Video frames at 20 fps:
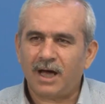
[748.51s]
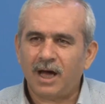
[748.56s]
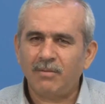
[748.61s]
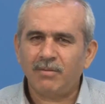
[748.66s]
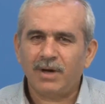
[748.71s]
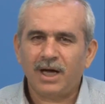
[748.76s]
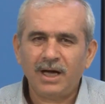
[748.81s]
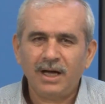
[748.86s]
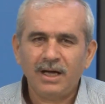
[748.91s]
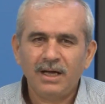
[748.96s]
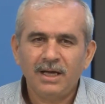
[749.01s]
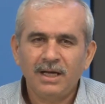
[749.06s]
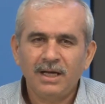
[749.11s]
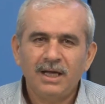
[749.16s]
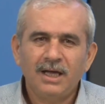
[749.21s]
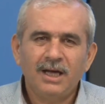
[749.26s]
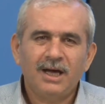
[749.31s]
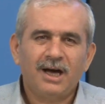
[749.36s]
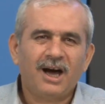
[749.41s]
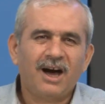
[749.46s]
Ama
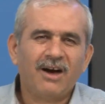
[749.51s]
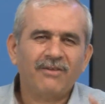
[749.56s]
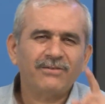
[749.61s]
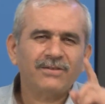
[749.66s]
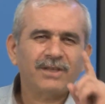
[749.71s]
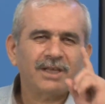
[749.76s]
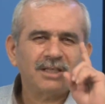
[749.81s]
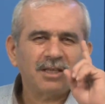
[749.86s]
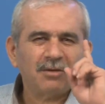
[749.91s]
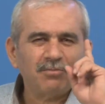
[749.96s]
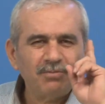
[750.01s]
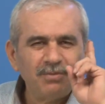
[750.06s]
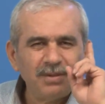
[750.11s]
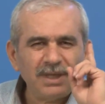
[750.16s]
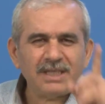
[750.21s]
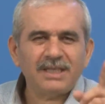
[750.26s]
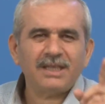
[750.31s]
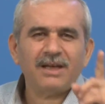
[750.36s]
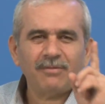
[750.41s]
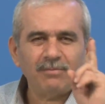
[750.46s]
haftada
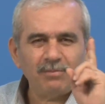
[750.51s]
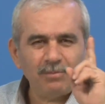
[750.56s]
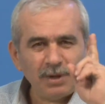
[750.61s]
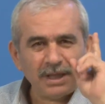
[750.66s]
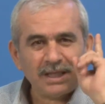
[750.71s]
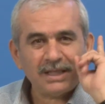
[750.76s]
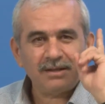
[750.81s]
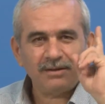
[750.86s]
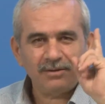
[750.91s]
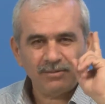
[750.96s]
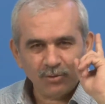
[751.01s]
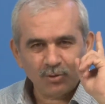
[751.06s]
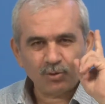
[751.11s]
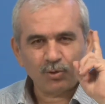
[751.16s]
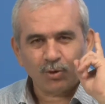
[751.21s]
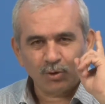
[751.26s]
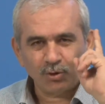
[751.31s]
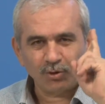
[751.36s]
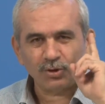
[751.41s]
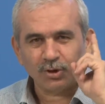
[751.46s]
bir de bir
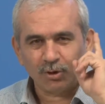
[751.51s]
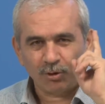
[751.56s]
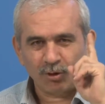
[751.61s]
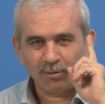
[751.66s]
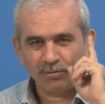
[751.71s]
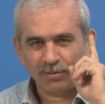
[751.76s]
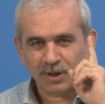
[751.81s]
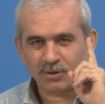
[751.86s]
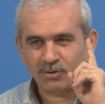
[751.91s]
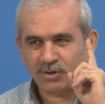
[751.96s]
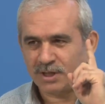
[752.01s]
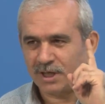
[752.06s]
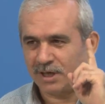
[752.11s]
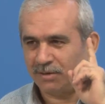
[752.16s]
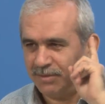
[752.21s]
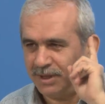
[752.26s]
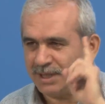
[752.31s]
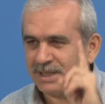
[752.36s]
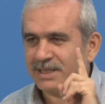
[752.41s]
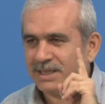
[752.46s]
konu da olmak
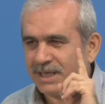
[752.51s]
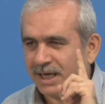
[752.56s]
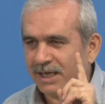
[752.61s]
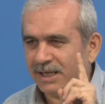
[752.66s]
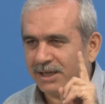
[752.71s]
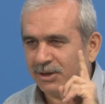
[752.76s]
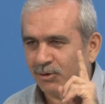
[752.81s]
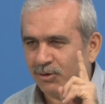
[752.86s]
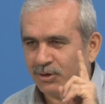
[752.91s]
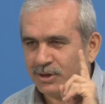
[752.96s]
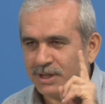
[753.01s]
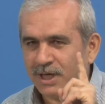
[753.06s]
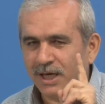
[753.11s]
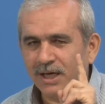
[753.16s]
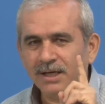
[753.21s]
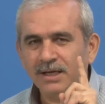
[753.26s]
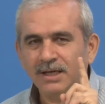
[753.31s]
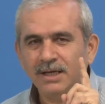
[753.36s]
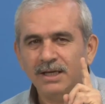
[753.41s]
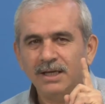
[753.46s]
üzere bir risale de
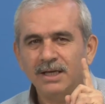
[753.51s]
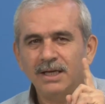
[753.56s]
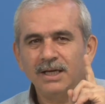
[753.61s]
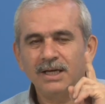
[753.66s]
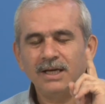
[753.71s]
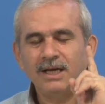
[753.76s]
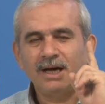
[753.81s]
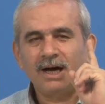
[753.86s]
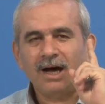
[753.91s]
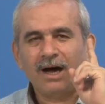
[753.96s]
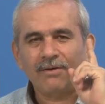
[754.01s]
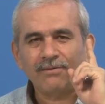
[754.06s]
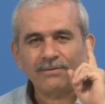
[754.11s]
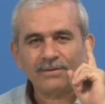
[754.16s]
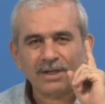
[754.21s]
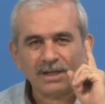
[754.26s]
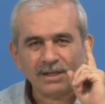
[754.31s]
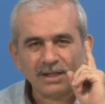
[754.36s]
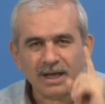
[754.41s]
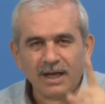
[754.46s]
olsa
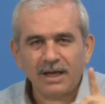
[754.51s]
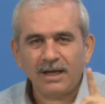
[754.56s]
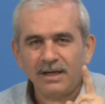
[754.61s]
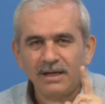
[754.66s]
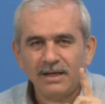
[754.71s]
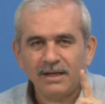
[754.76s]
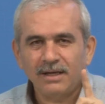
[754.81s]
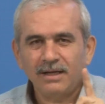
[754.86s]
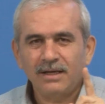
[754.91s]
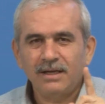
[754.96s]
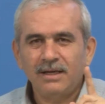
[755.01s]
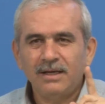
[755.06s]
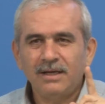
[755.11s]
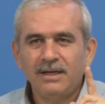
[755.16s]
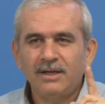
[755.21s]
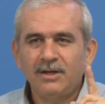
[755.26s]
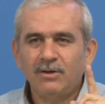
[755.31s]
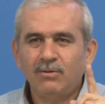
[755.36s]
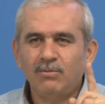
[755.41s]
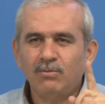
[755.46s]
haftada
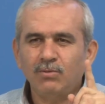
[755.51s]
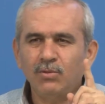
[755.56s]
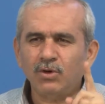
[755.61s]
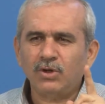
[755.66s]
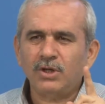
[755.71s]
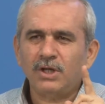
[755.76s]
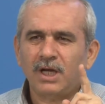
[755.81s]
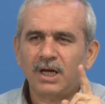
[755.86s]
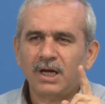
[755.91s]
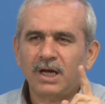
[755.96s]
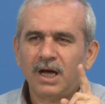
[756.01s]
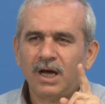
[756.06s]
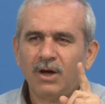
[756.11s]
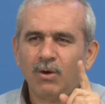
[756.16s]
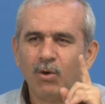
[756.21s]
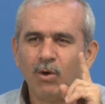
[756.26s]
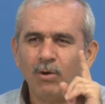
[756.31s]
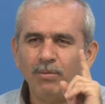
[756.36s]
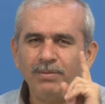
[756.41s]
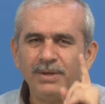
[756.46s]
mutlaka
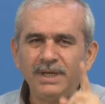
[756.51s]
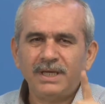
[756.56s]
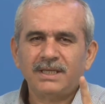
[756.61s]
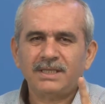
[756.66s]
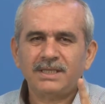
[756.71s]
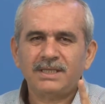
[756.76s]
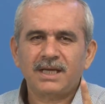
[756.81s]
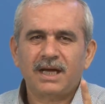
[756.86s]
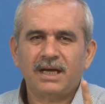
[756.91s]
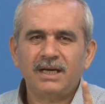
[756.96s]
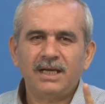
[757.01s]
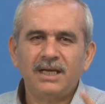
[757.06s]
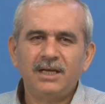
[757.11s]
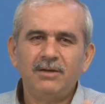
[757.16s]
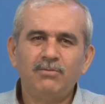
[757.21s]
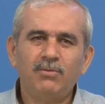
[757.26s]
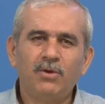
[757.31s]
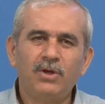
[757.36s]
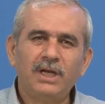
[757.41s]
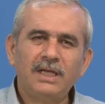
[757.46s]
o bir
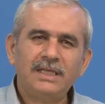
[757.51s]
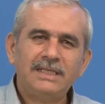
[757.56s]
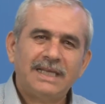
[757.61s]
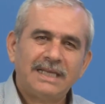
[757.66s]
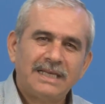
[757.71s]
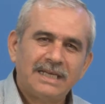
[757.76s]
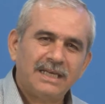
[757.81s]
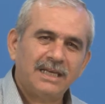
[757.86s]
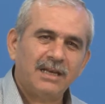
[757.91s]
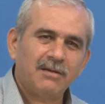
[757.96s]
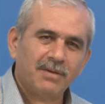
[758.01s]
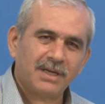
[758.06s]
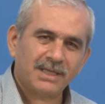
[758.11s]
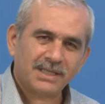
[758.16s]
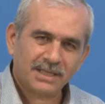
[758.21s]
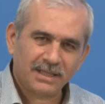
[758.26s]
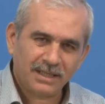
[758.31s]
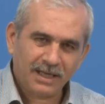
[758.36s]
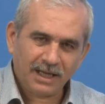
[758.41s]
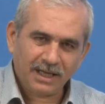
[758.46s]
risaleyi böyle
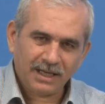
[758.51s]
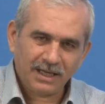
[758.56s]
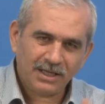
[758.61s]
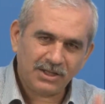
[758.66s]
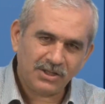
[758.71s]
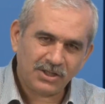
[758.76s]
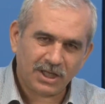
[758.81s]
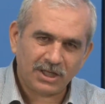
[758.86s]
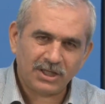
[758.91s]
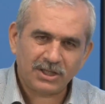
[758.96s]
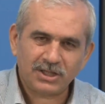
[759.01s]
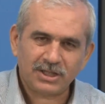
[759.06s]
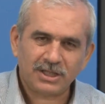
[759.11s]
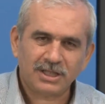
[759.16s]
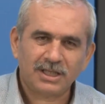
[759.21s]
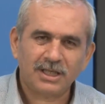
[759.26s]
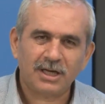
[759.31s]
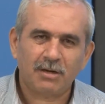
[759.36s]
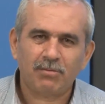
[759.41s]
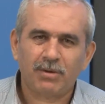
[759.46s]
derinlemesine ince
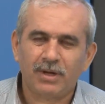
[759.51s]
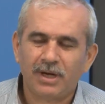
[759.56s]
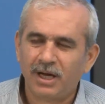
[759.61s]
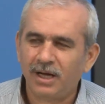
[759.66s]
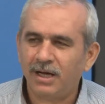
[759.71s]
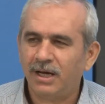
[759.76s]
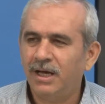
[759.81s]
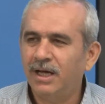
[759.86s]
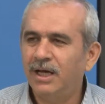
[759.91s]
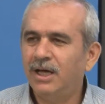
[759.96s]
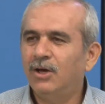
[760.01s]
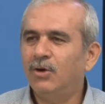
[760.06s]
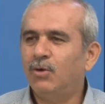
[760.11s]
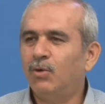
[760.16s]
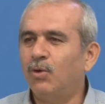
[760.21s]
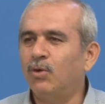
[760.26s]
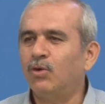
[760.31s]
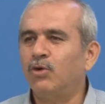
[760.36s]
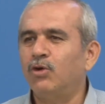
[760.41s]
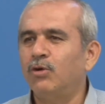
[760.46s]
işçilik yaparak
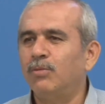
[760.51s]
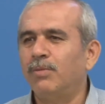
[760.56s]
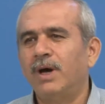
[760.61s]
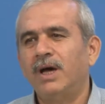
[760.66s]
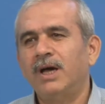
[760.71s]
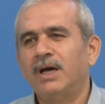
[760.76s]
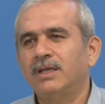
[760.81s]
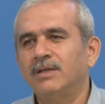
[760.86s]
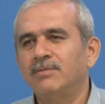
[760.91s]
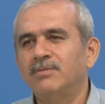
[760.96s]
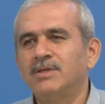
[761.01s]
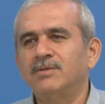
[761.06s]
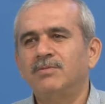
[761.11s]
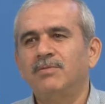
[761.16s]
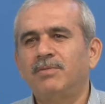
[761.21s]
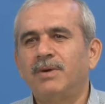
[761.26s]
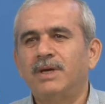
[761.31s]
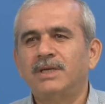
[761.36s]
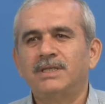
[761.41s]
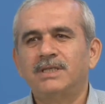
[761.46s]
okuyup hayatımızın
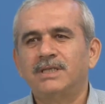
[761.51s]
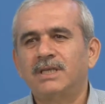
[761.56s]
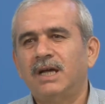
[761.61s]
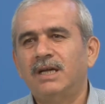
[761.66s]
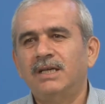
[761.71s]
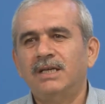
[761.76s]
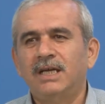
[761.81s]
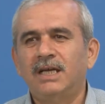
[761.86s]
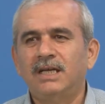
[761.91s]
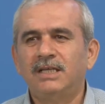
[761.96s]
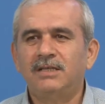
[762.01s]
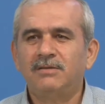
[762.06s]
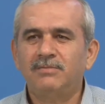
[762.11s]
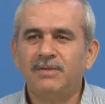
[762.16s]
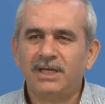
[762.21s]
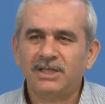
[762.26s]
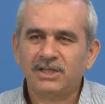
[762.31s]
bir parçası haline getirmeye